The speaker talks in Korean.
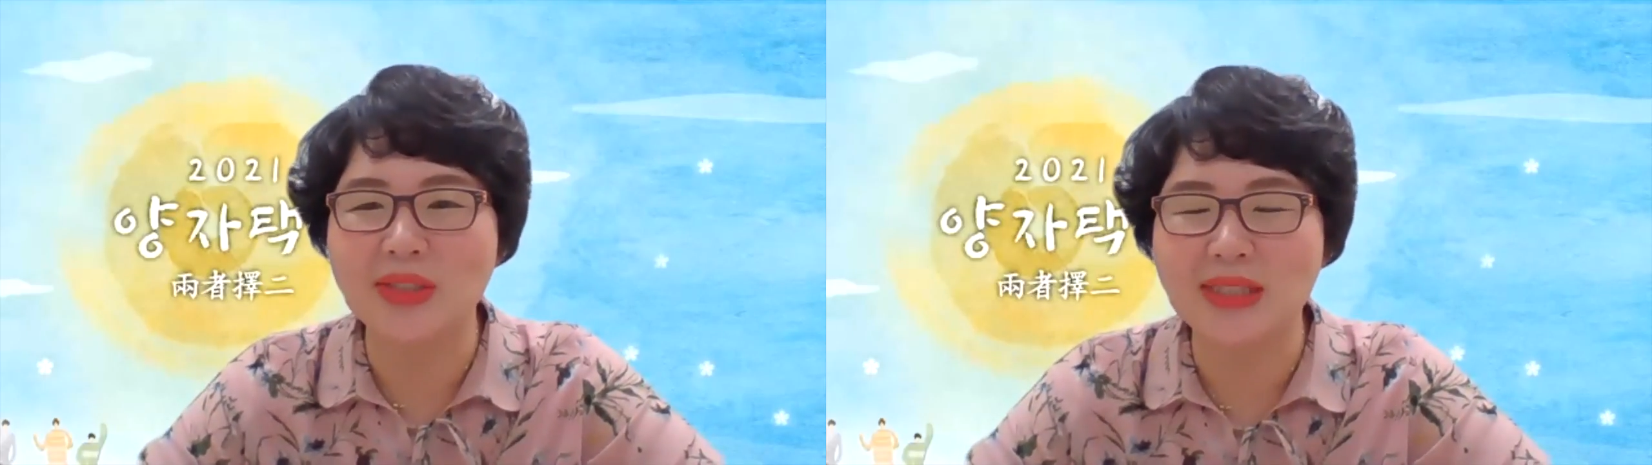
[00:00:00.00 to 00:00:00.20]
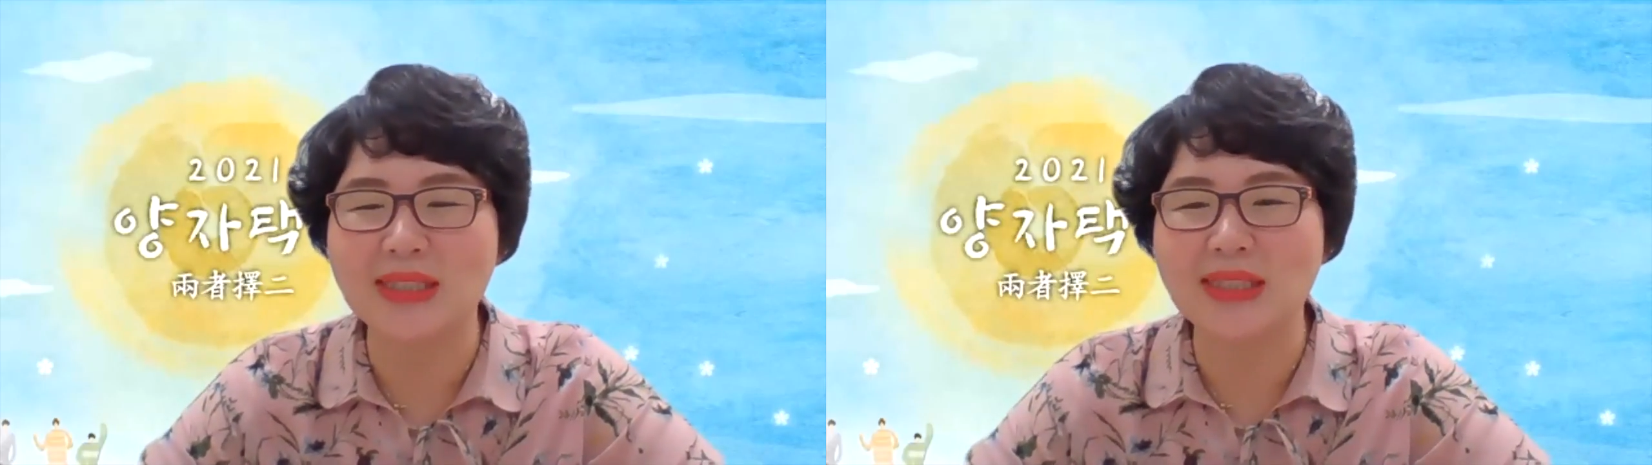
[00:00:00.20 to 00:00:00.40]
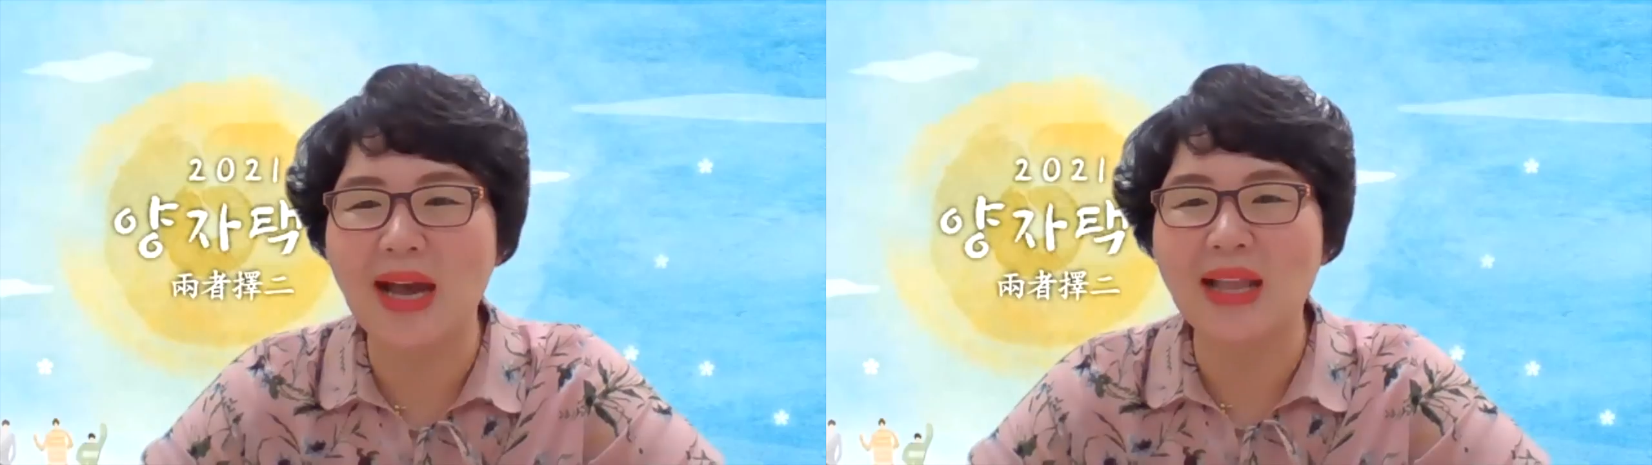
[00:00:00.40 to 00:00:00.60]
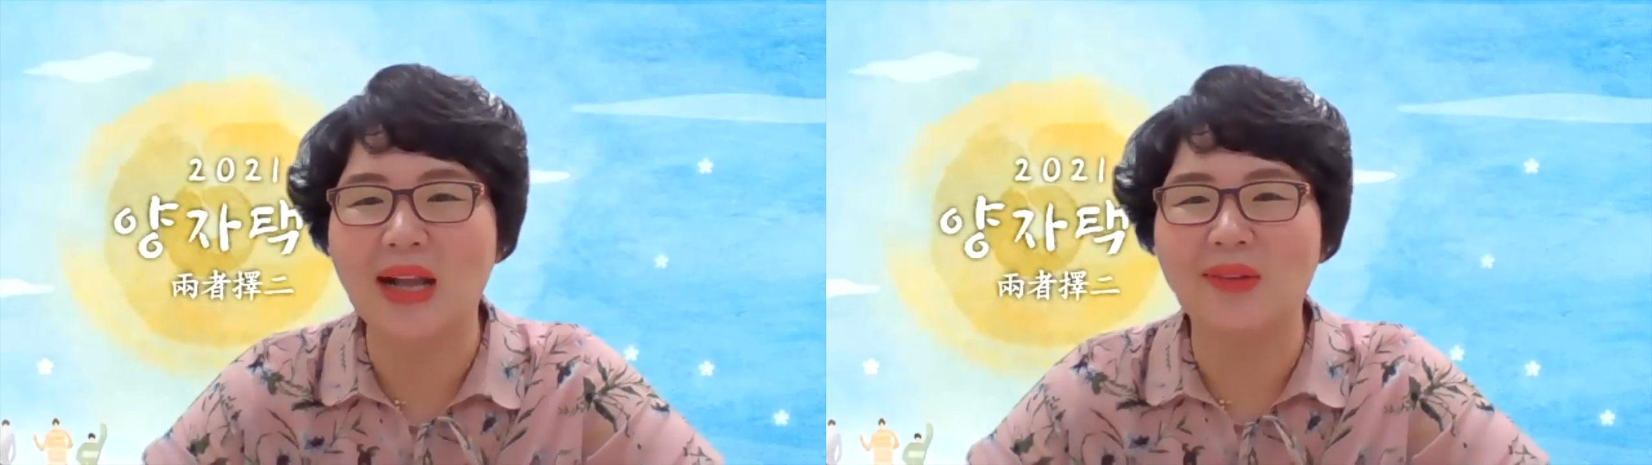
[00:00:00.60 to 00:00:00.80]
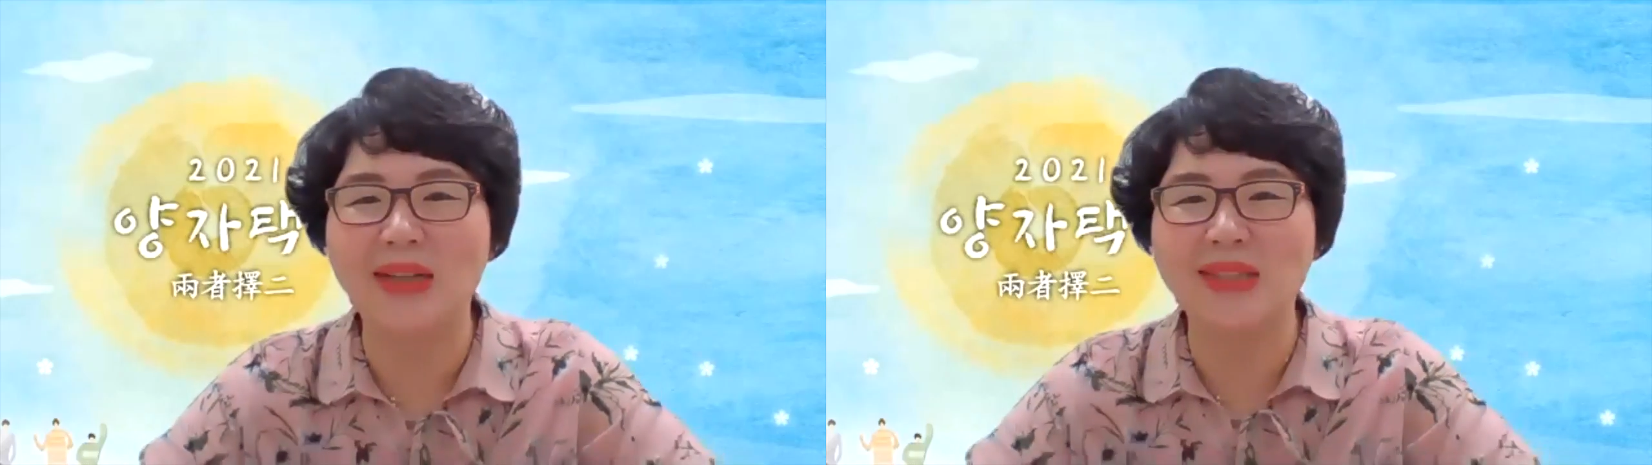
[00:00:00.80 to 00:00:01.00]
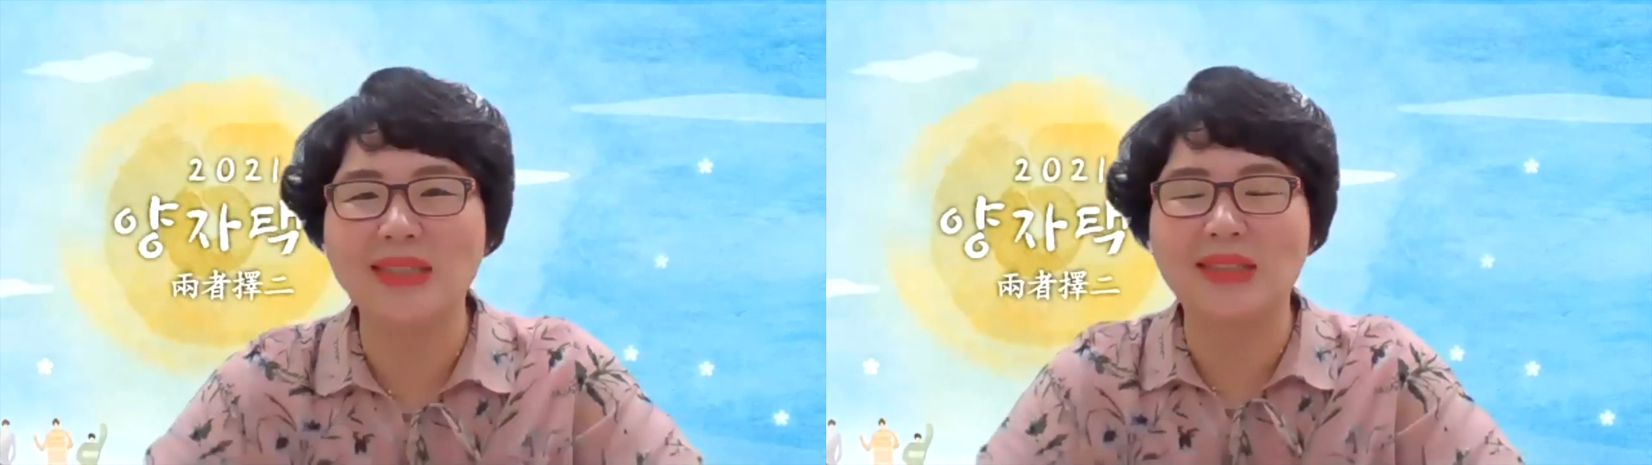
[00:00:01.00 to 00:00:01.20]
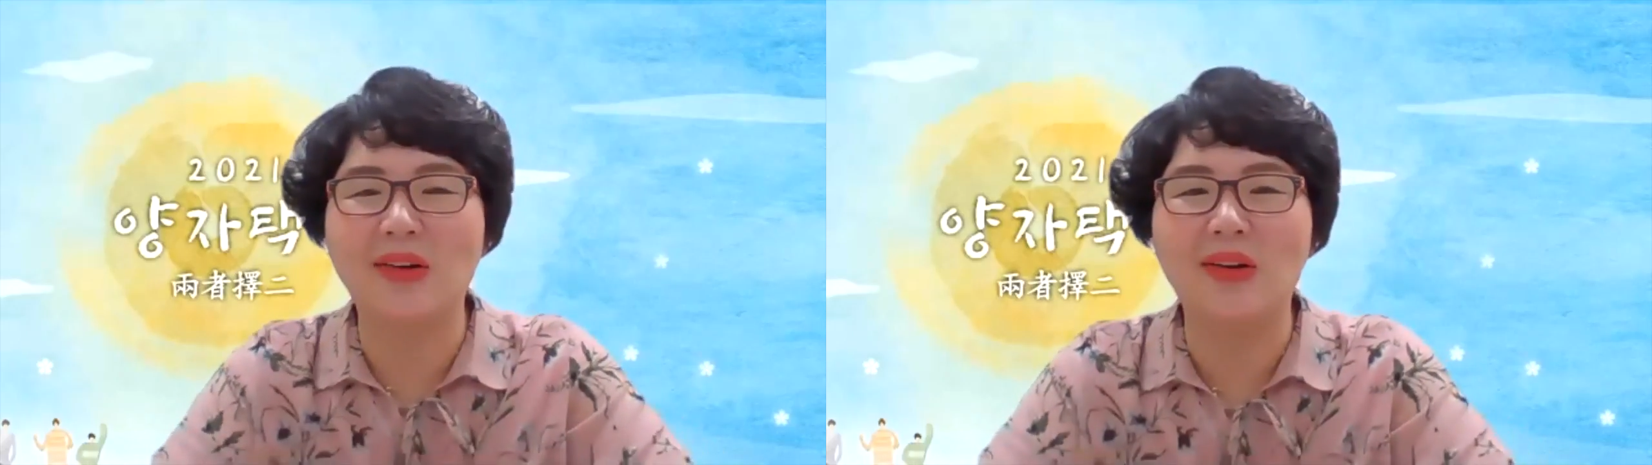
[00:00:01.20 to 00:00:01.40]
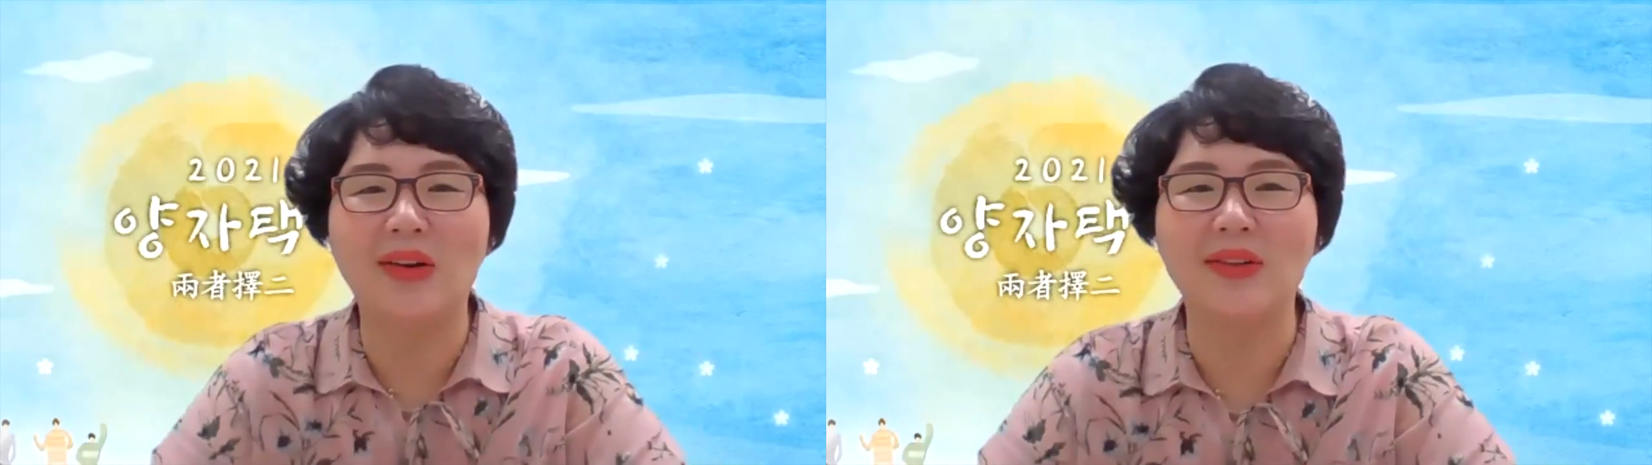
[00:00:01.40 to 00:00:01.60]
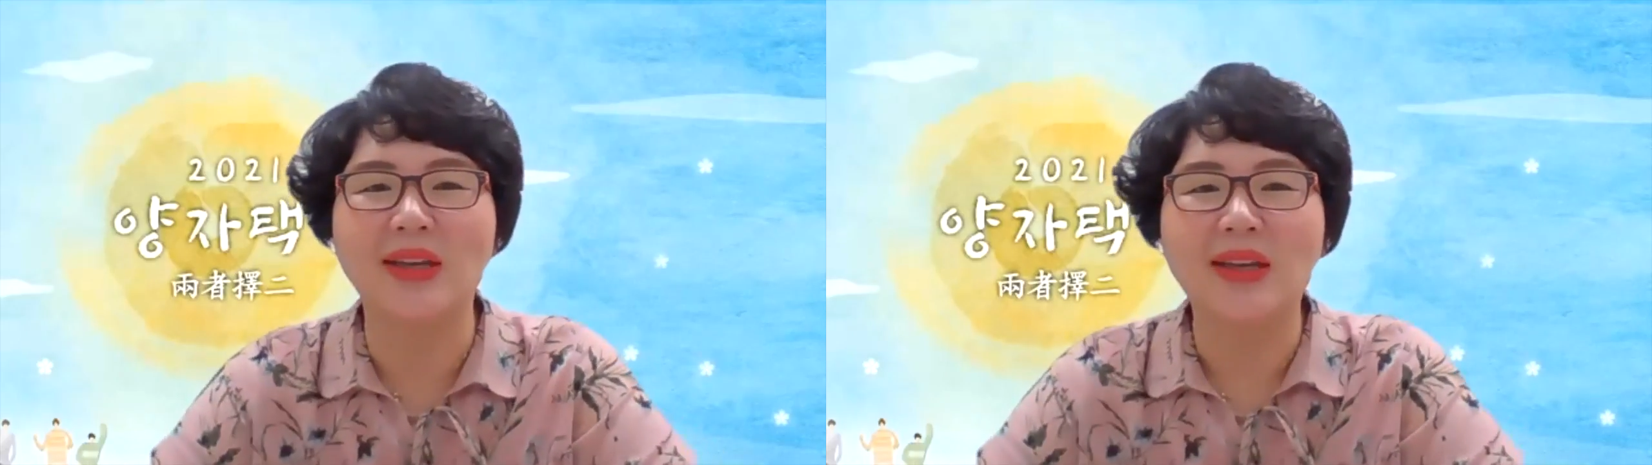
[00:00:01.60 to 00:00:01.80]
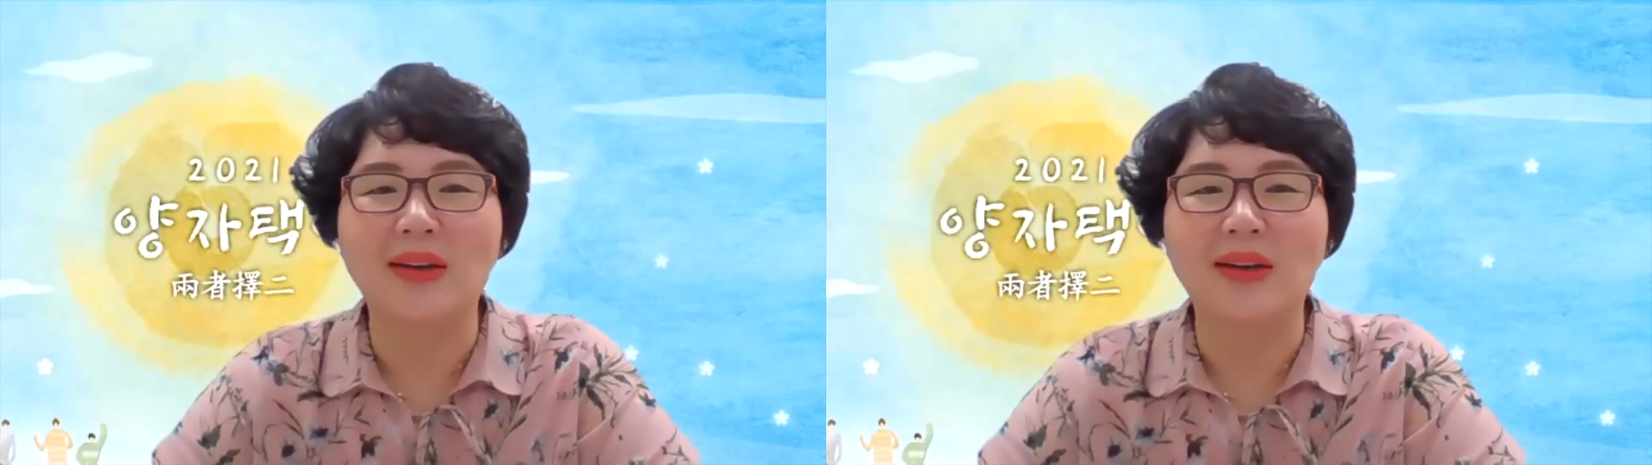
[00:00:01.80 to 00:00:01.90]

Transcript: 있을까라고 하는 그런,